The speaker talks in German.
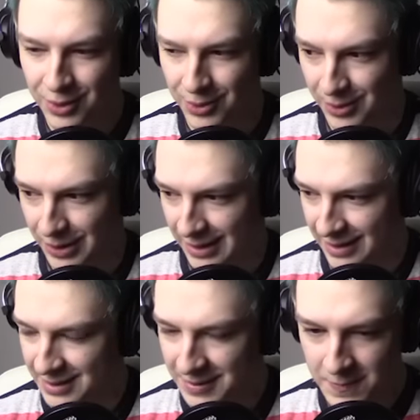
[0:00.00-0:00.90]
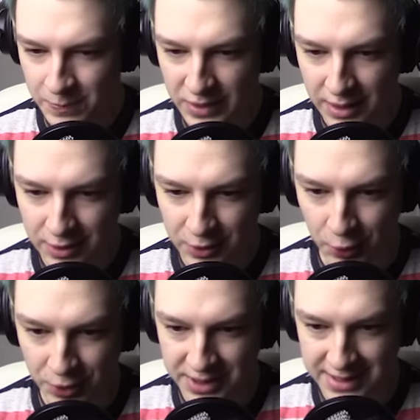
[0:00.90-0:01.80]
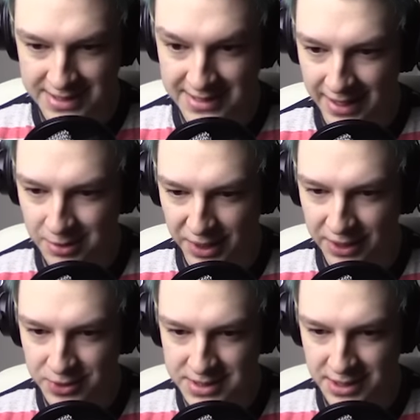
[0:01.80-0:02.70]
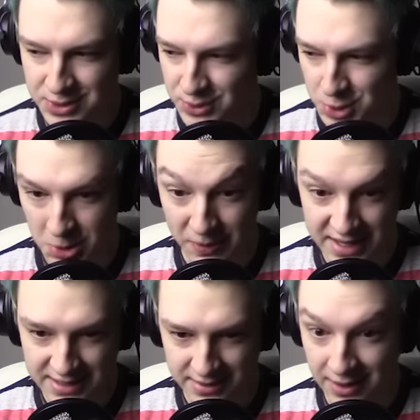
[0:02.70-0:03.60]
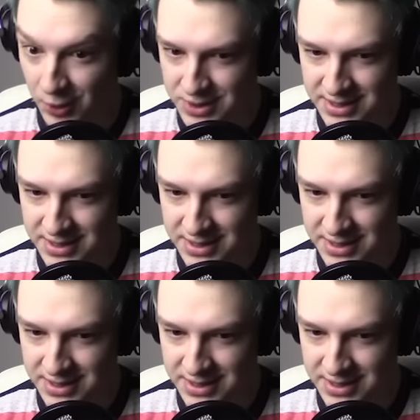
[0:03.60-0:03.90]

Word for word: Oh. Rote Kristalle bringen uns dazu zu speichern.